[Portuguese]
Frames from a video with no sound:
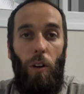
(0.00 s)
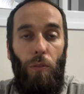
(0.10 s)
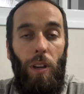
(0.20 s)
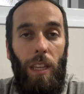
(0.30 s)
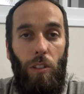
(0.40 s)

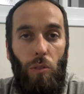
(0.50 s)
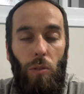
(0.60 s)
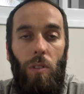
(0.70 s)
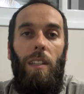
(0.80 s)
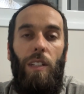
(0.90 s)
foi
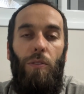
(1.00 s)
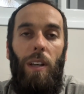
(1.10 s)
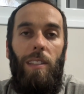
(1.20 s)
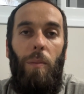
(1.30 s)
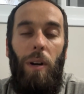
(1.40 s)
isso. Essa foi a
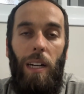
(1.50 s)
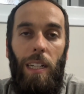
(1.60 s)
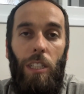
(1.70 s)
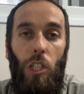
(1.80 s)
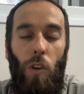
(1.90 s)

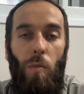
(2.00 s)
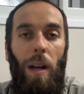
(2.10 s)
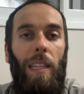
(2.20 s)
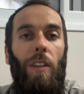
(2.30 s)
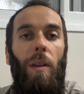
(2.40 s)
semana, de novo
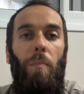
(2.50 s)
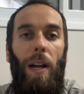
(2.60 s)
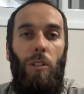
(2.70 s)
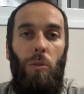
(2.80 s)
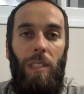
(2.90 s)
batendo aí
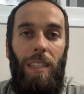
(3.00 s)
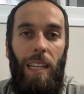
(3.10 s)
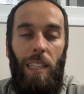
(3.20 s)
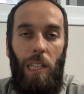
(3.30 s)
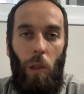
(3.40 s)
perto dos
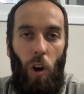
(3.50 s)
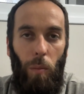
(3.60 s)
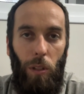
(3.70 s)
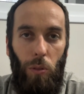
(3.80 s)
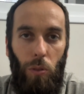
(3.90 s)
70
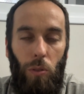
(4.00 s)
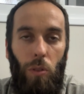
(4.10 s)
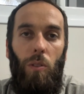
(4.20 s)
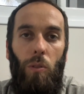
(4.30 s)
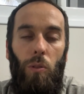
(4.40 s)
quilômetros.
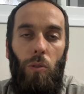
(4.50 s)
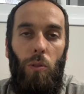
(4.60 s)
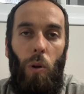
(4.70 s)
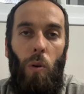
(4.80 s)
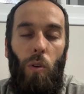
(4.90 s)
O
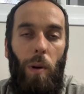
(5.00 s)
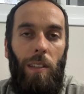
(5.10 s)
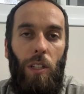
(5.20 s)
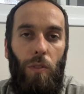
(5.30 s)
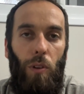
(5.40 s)
longo
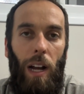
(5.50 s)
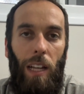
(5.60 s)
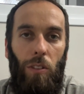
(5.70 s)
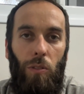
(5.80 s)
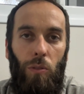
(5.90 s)
bastante
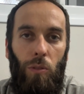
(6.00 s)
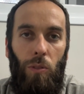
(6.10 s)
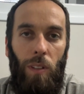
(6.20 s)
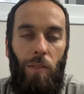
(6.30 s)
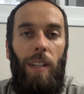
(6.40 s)
focado
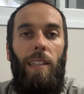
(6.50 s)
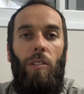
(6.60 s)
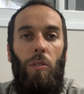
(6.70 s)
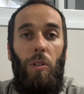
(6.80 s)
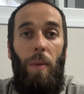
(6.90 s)
no, na
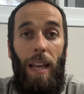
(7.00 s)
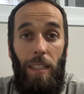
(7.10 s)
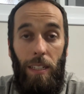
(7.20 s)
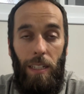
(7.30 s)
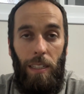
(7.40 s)
variação
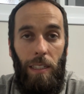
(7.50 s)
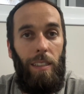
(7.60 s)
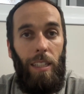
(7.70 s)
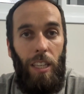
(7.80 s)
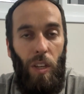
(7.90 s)
altimétrica.
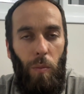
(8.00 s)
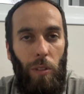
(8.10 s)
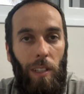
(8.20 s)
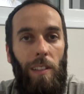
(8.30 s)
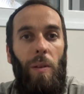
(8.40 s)
Seguimos
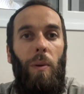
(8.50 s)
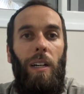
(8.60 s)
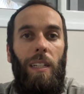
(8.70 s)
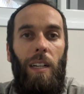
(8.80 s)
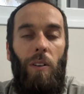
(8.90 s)
essa
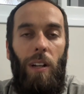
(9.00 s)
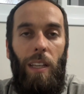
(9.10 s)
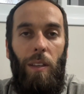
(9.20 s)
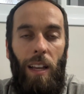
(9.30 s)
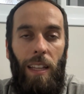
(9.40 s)
semana, agora
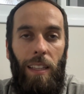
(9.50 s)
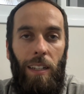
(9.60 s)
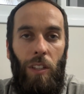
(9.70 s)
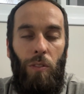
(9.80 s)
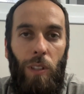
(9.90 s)
que está
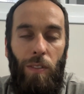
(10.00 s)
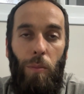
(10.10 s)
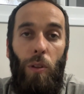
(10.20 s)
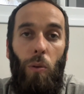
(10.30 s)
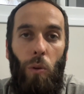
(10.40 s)
entrando,
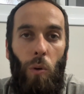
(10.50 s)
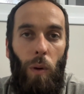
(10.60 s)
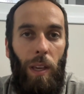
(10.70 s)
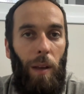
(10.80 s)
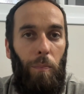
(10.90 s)
devemos ter um longo
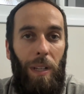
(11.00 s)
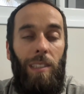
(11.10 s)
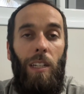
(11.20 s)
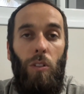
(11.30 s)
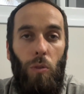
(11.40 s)
aí
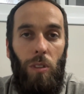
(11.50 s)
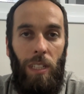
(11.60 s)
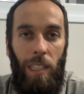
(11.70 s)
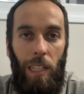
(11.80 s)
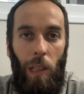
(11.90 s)
passando dos
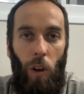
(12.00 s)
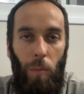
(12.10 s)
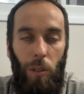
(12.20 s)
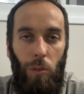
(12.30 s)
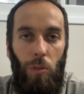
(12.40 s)
30
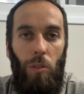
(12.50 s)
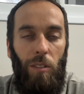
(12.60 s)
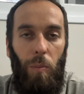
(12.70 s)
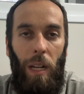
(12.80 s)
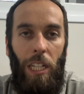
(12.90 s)
km,
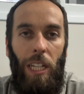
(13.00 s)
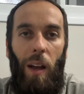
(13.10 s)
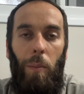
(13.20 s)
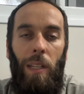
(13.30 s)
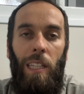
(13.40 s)
esperar chegar
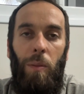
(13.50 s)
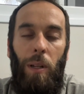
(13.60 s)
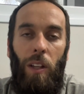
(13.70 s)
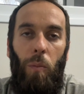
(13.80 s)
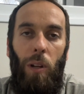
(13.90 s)
a planilha
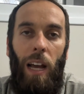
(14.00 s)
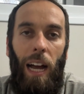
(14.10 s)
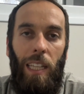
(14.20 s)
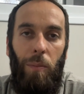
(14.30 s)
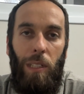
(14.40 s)
para dar uma
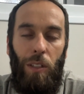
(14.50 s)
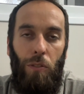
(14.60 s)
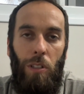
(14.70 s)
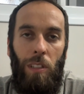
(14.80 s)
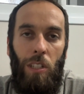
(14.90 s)
olhada, mas já
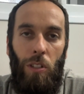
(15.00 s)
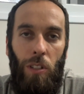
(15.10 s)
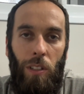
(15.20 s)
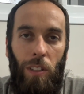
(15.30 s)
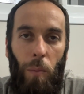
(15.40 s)
foi isso que a
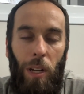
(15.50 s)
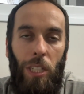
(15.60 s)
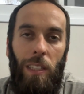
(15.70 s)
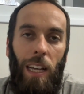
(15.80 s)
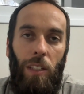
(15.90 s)
gente deu uma
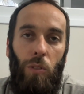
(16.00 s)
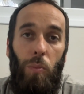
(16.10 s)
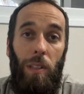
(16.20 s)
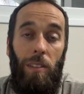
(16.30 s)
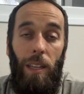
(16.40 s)
adiantada com o
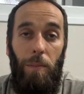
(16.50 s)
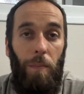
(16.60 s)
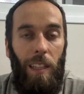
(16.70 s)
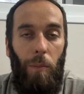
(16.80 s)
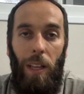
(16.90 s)
PC.
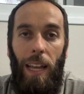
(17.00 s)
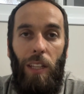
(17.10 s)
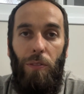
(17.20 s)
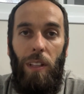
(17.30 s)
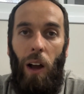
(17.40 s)
Estamos na
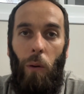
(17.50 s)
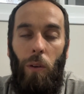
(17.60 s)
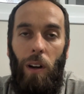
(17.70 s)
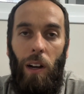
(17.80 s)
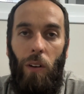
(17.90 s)
reta
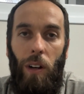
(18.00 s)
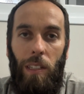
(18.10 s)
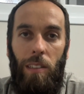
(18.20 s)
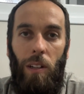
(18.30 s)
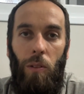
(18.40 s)
final, agora
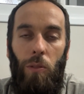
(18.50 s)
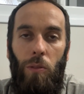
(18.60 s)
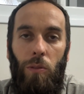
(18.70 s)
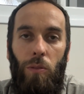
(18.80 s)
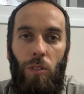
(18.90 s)

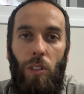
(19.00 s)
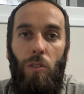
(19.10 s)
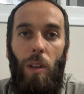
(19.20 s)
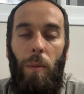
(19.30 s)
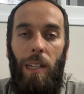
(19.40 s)
são 5
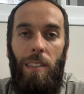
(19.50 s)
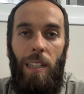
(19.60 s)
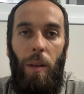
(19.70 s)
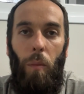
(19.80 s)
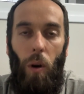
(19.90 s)
semanas
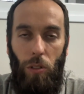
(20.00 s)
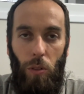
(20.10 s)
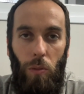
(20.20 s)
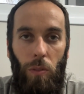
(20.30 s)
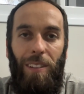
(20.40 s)
até
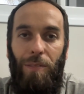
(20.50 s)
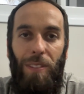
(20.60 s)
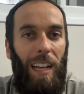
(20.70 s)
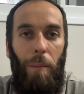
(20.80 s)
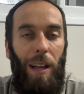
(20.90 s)
Boston,
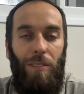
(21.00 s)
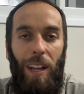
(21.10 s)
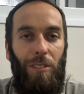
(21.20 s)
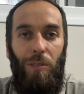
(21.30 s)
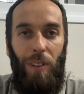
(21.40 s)
ficar mais fácil não